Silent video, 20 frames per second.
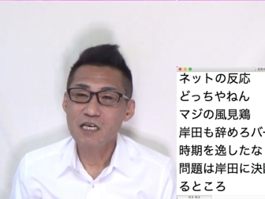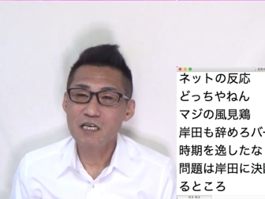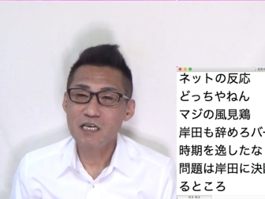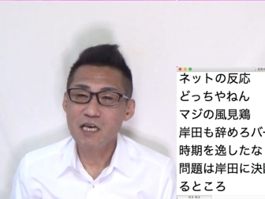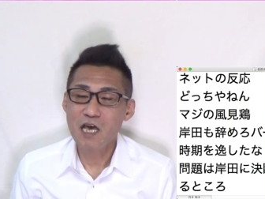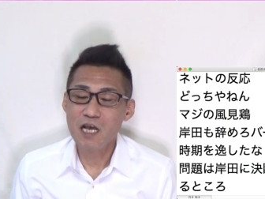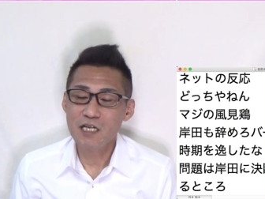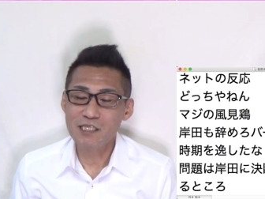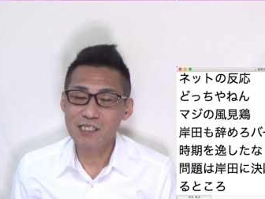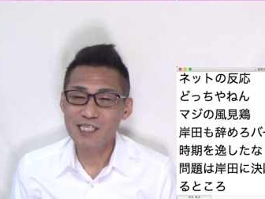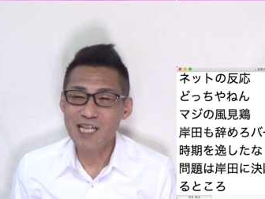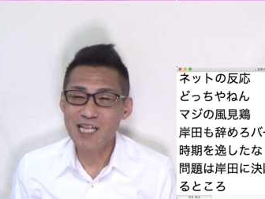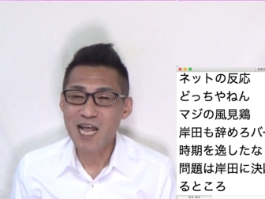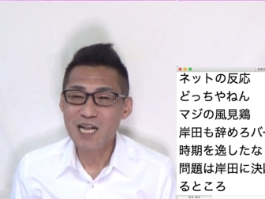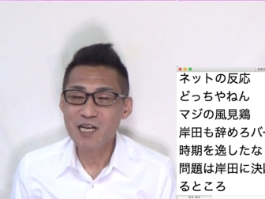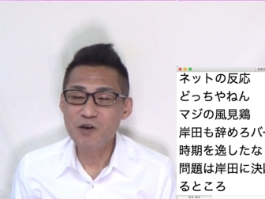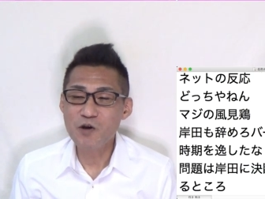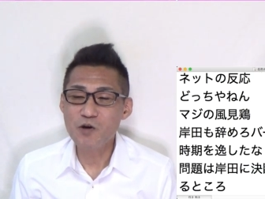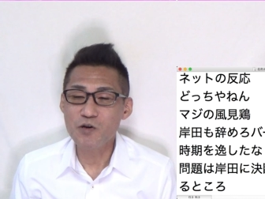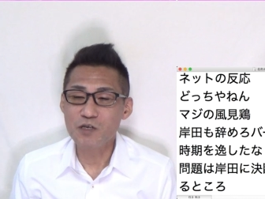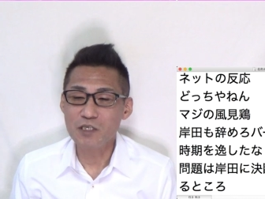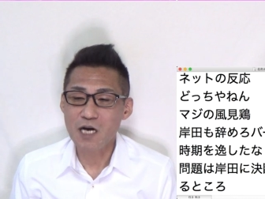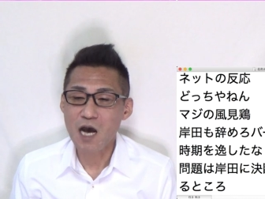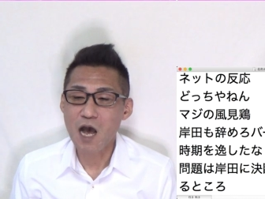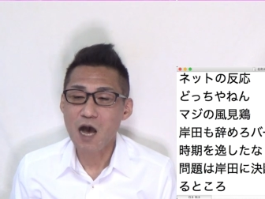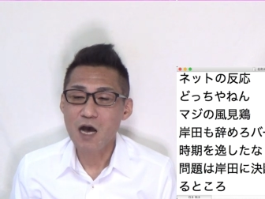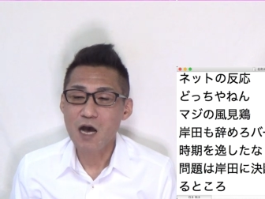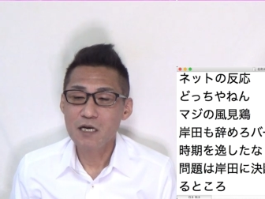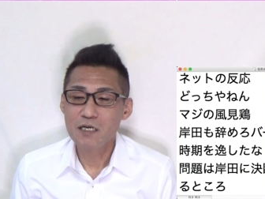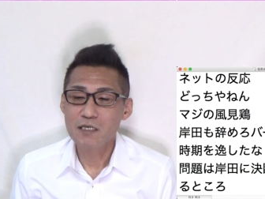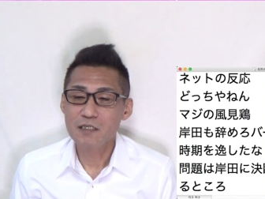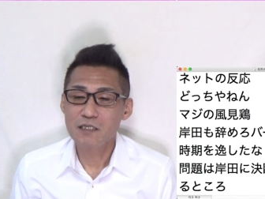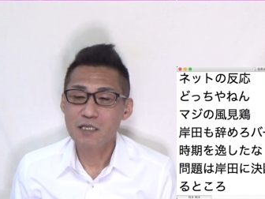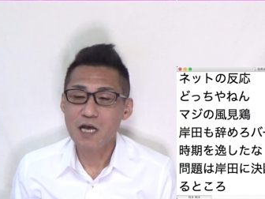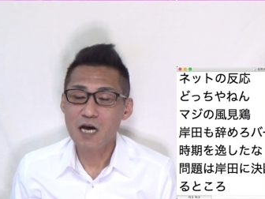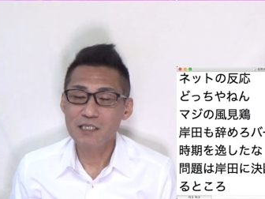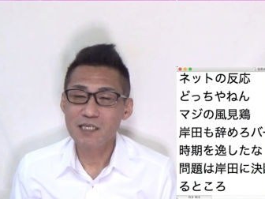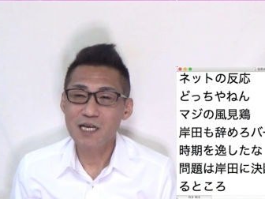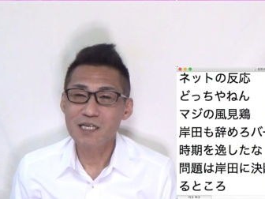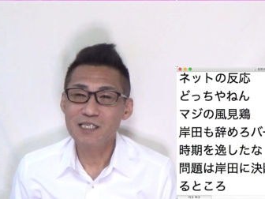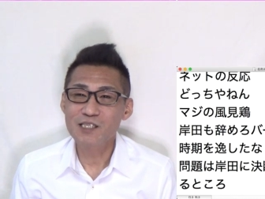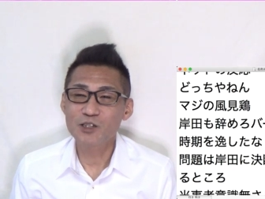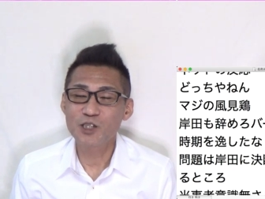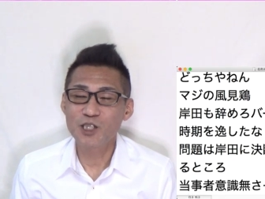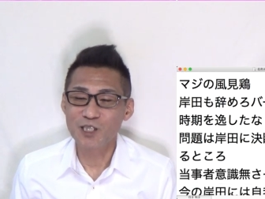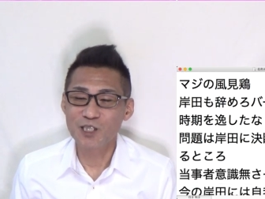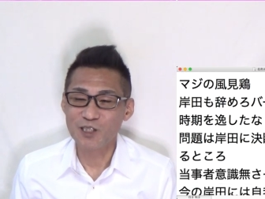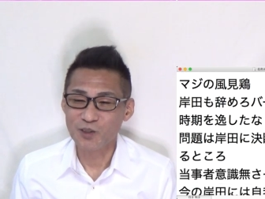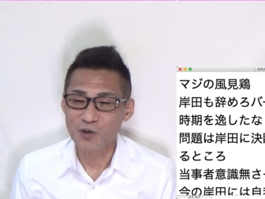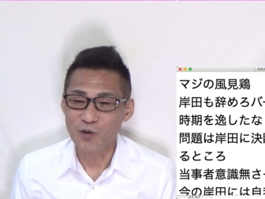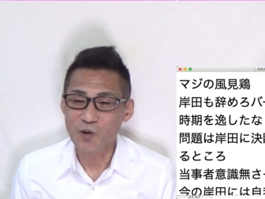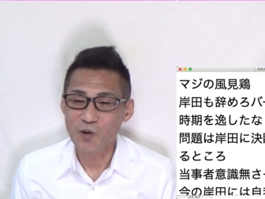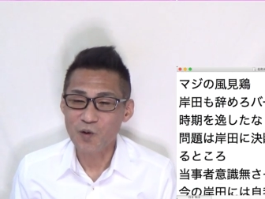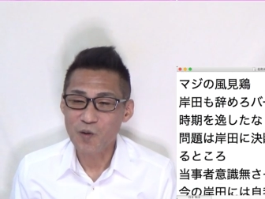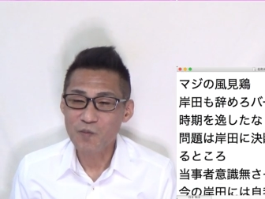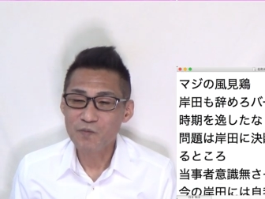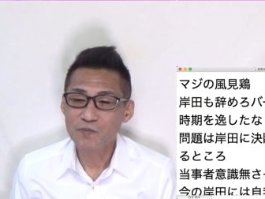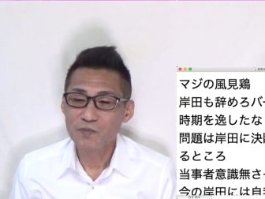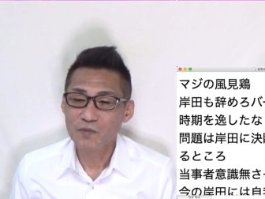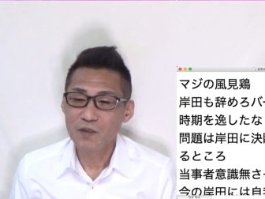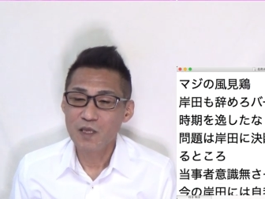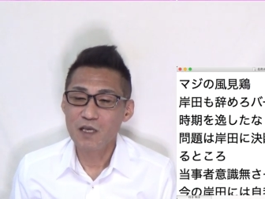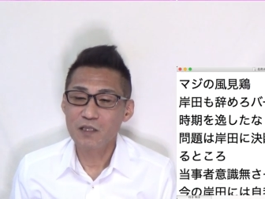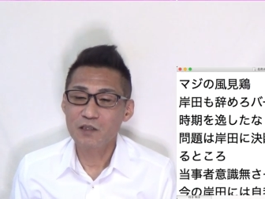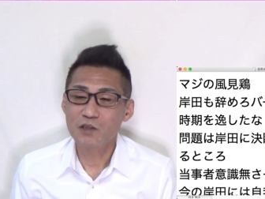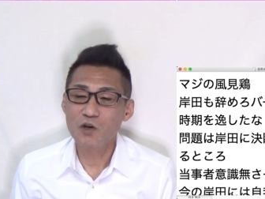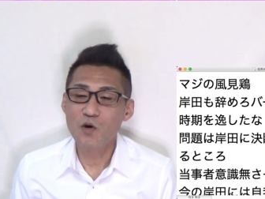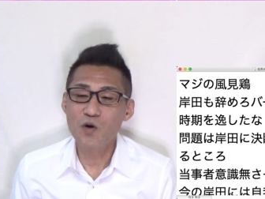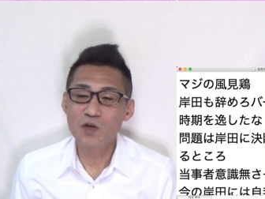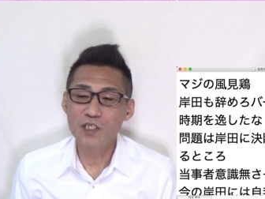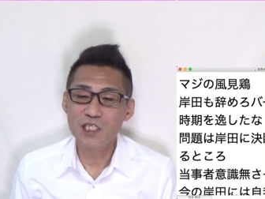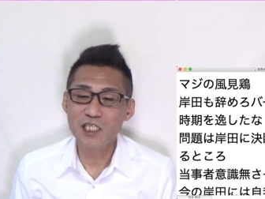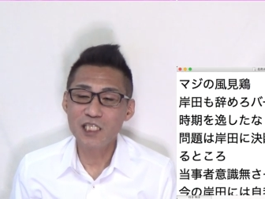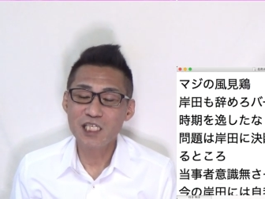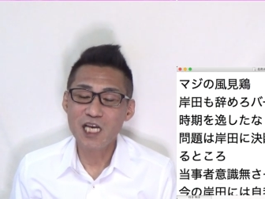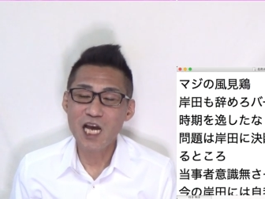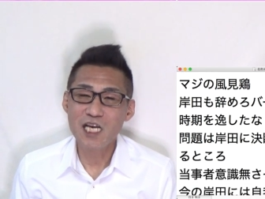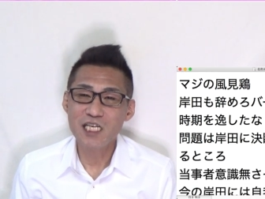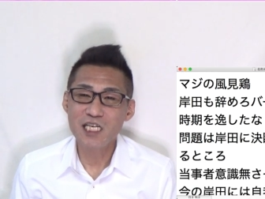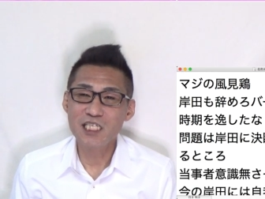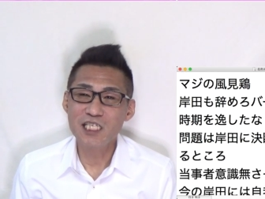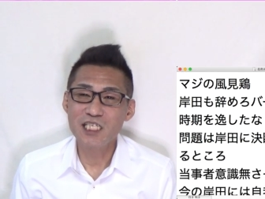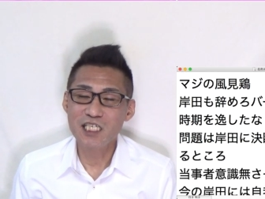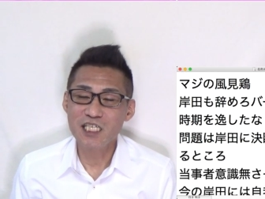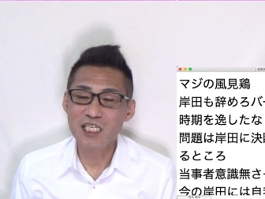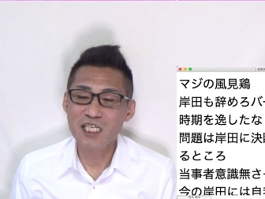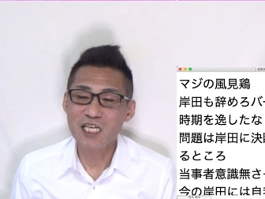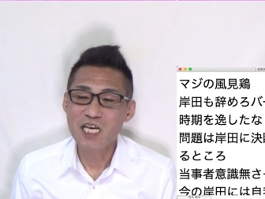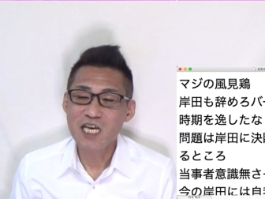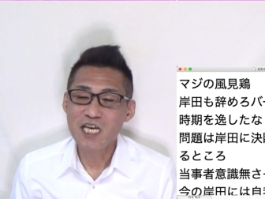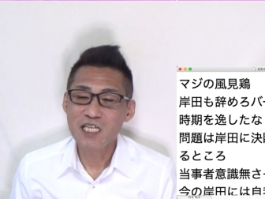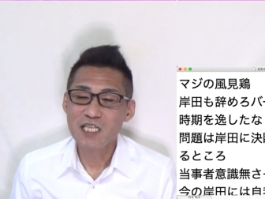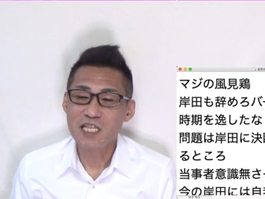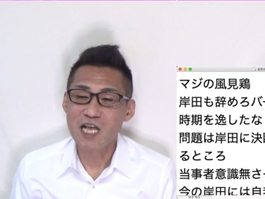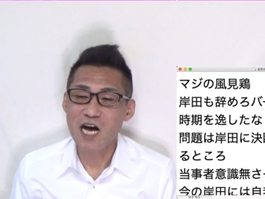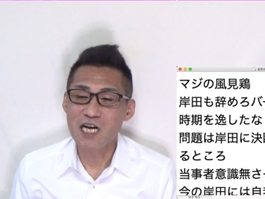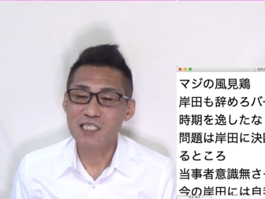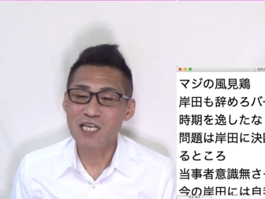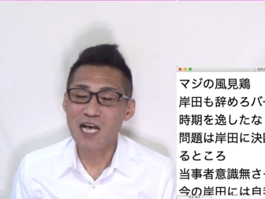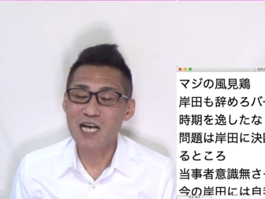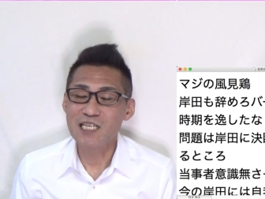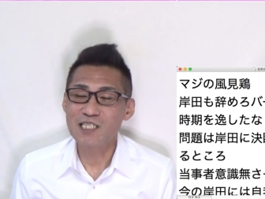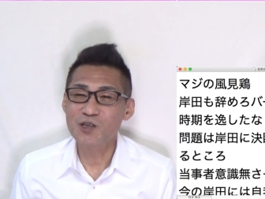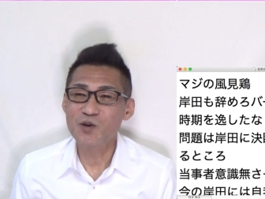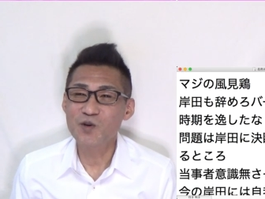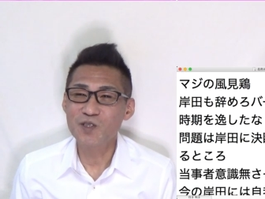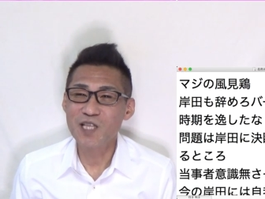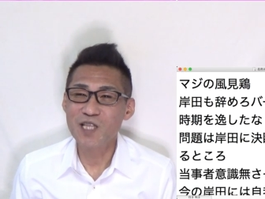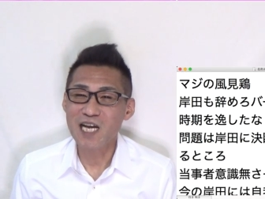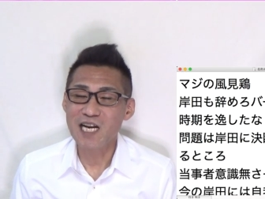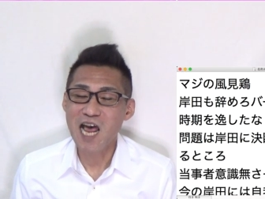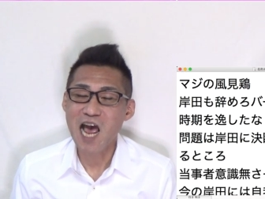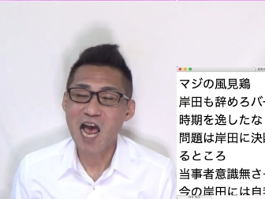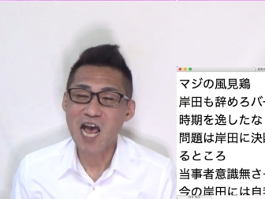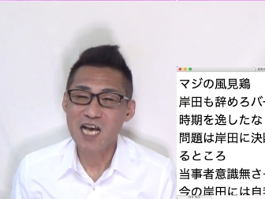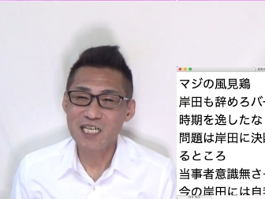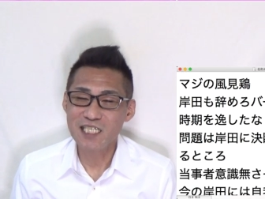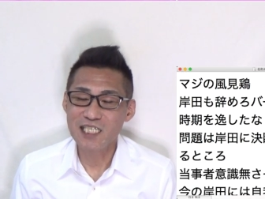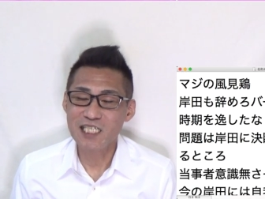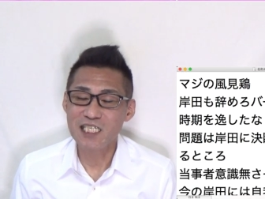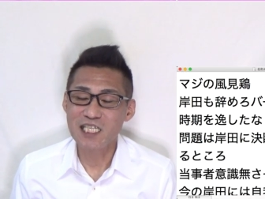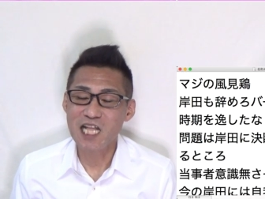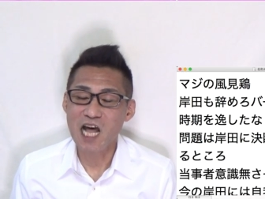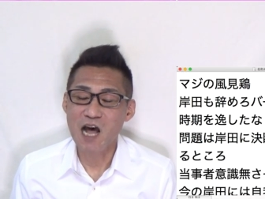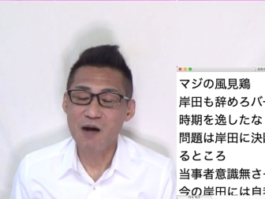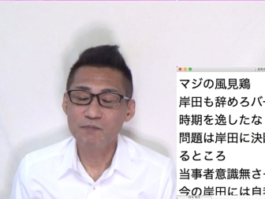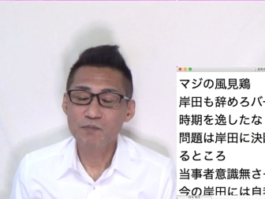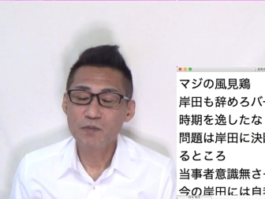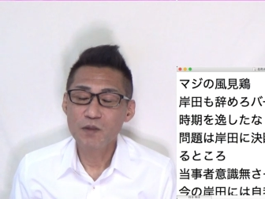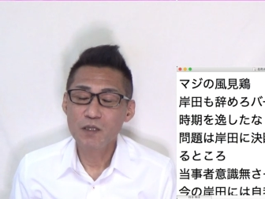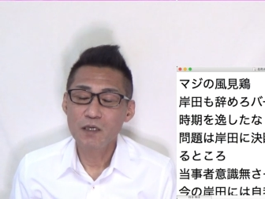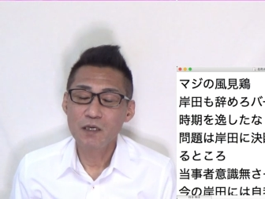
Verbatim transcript: 決断力がなさすぎるところ、え当事者意識なさそうだな岸田、